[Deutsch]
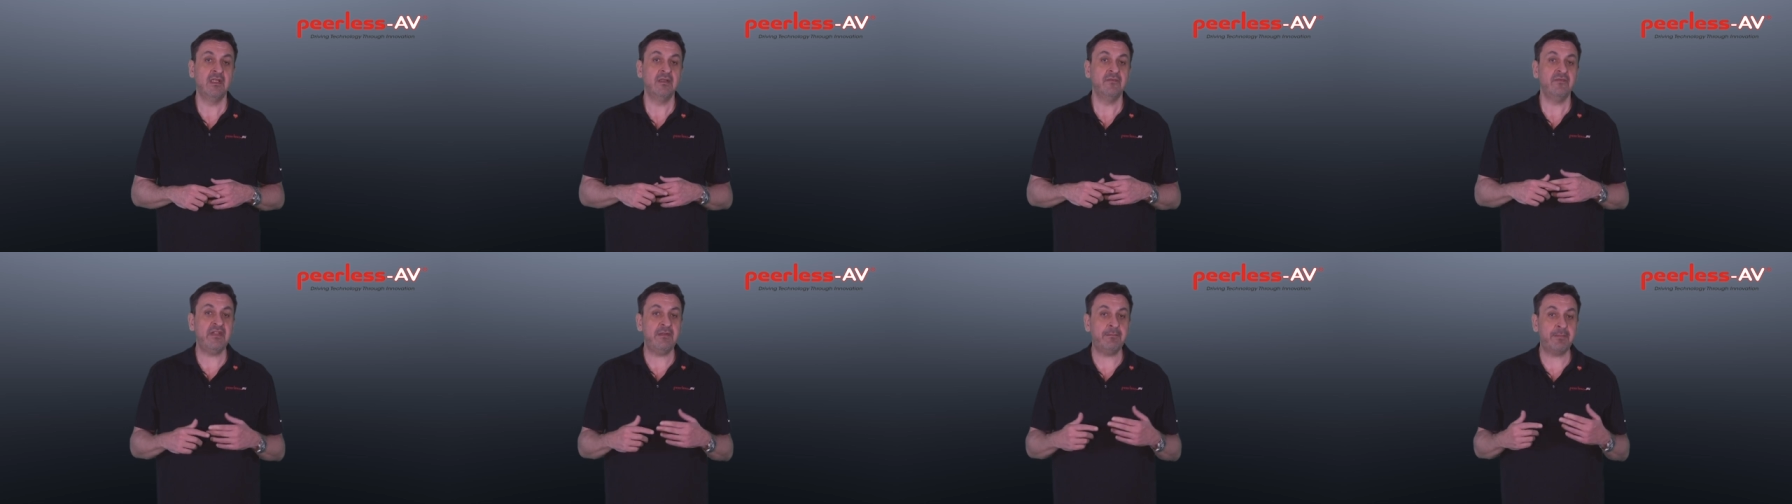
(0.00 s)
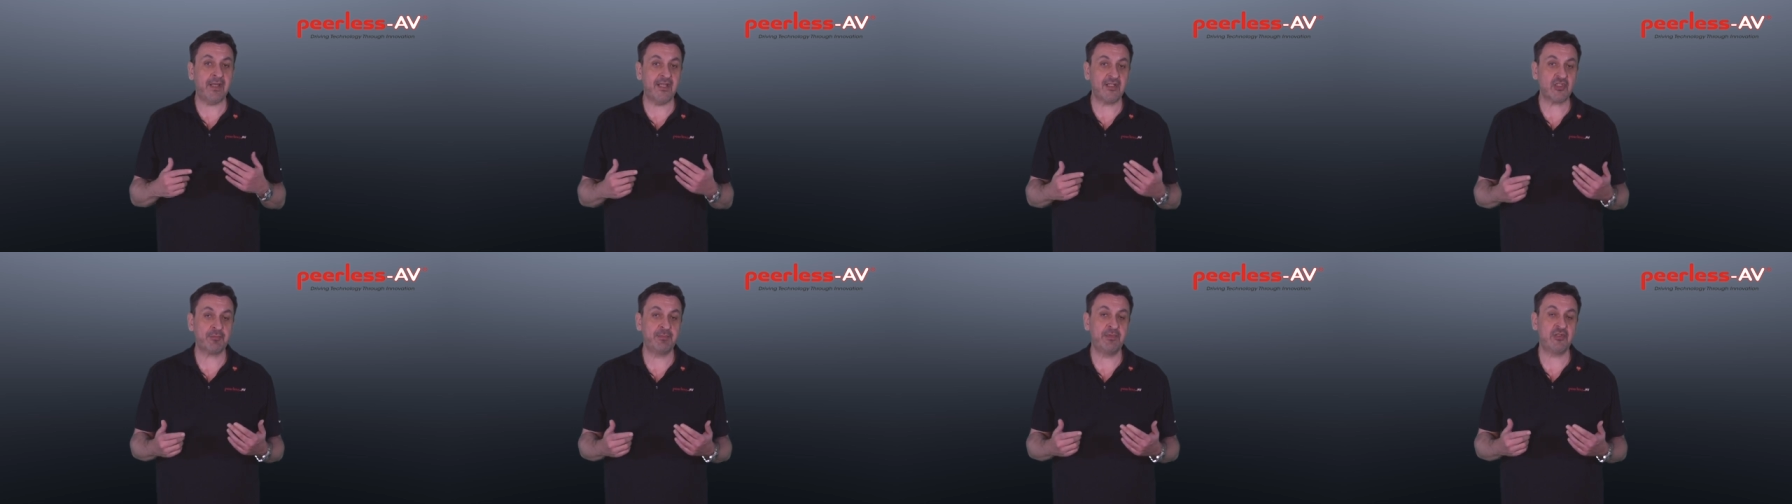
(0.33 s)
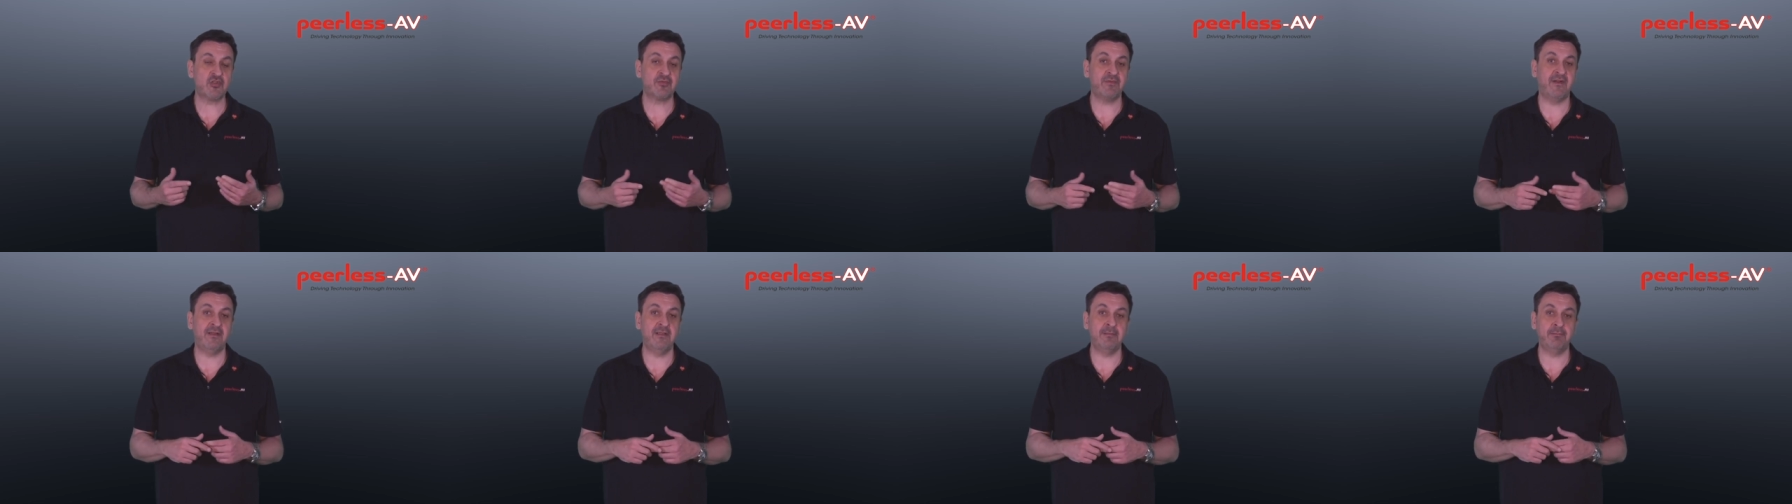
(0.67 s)
wie
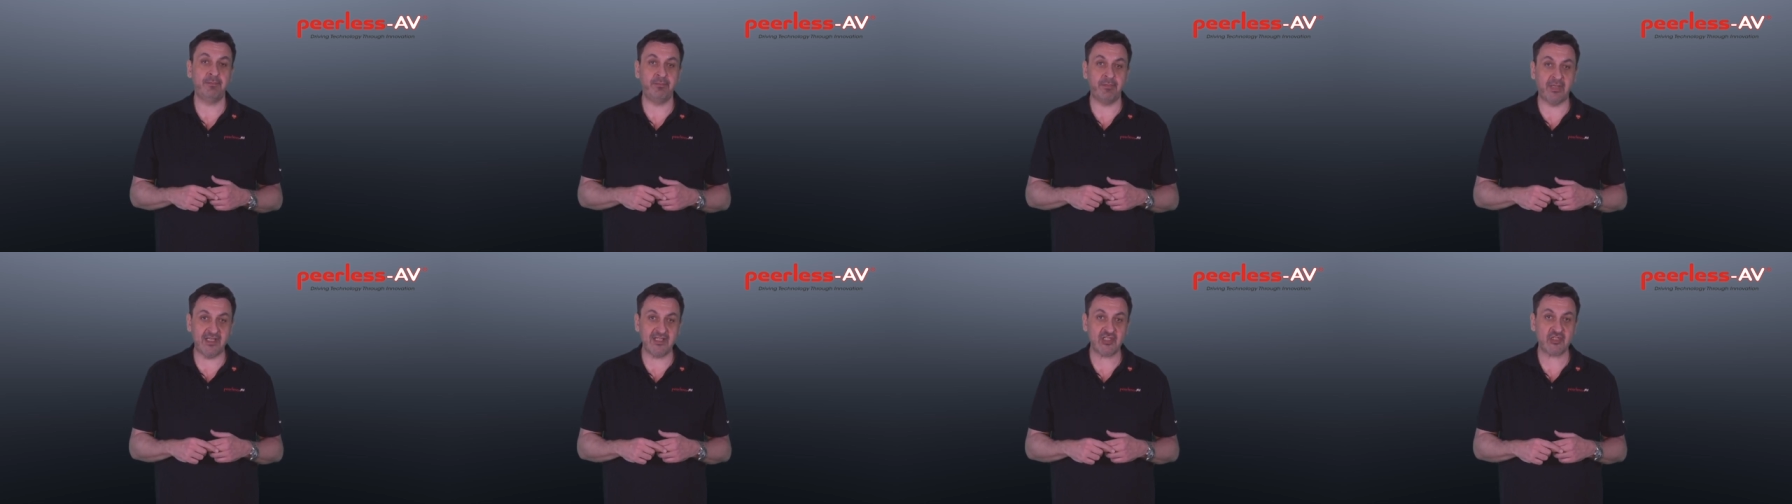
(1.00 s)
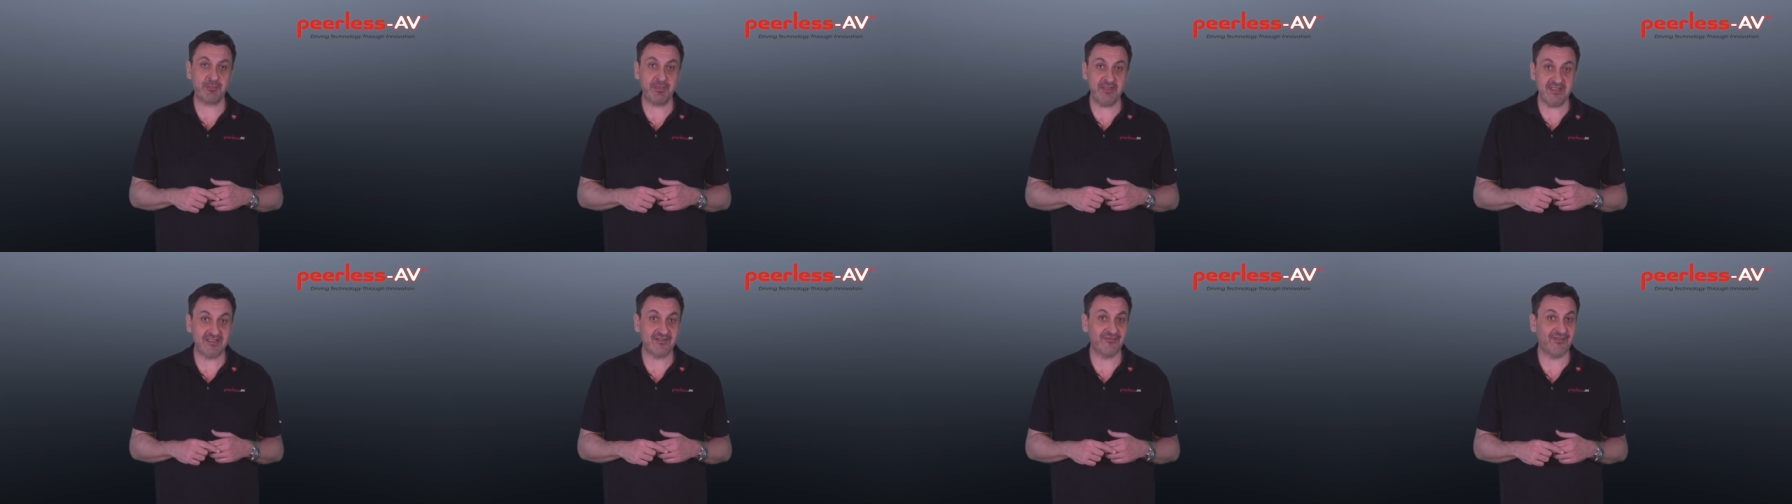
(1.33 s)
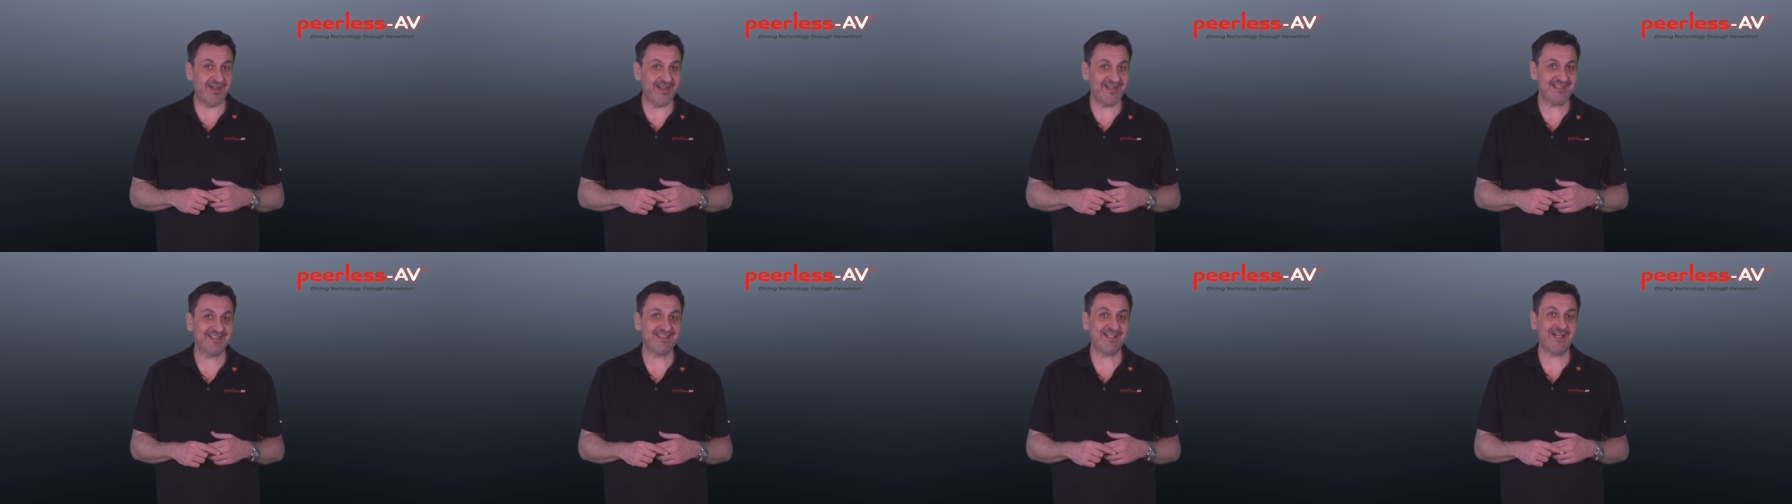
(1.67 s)

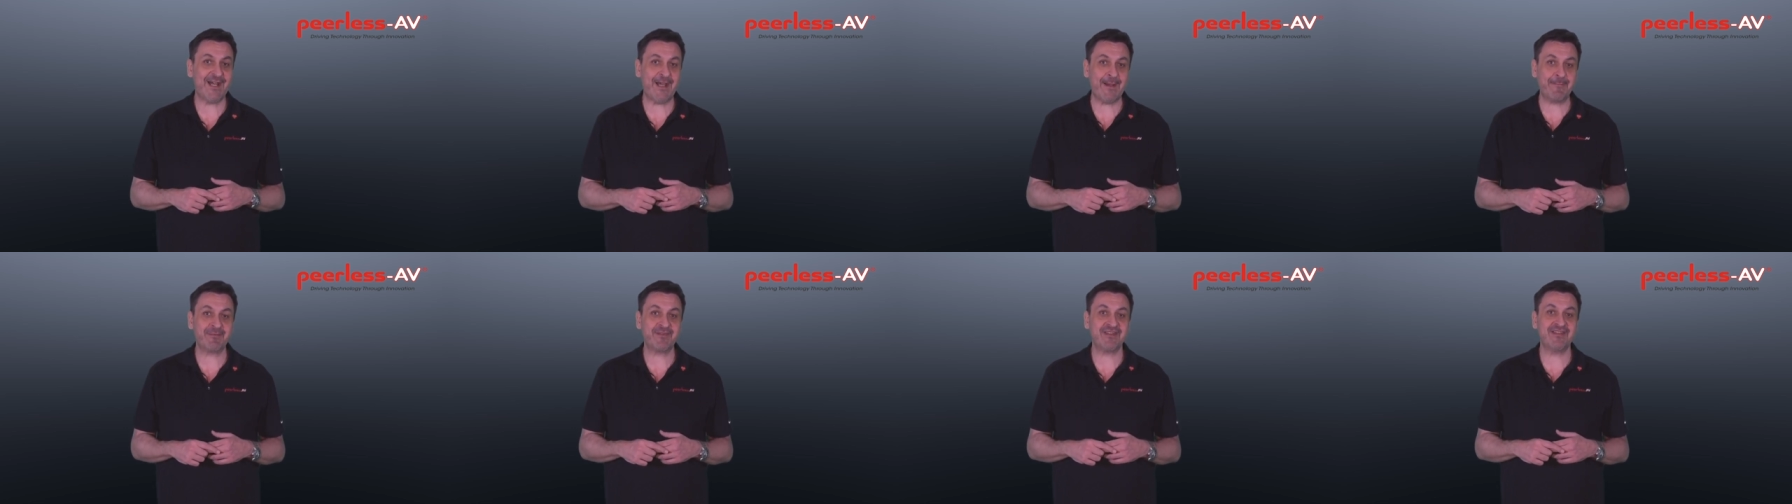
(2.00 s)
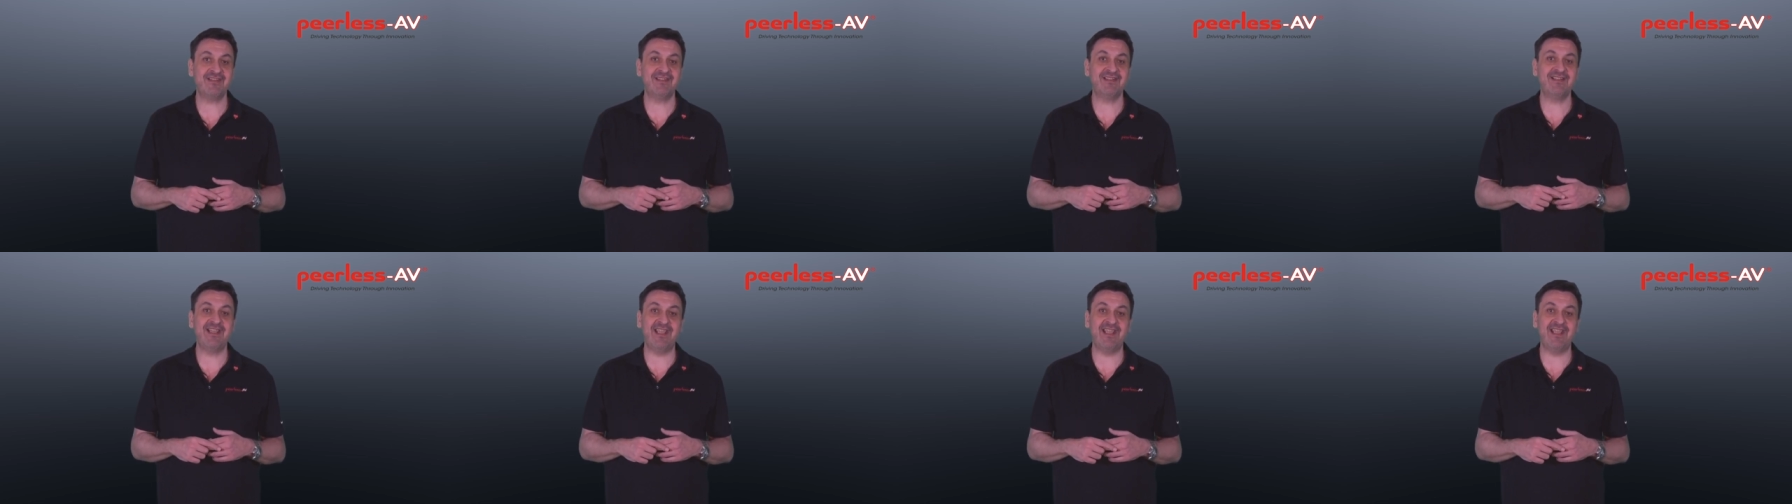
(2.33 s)
beispielsweise Epson,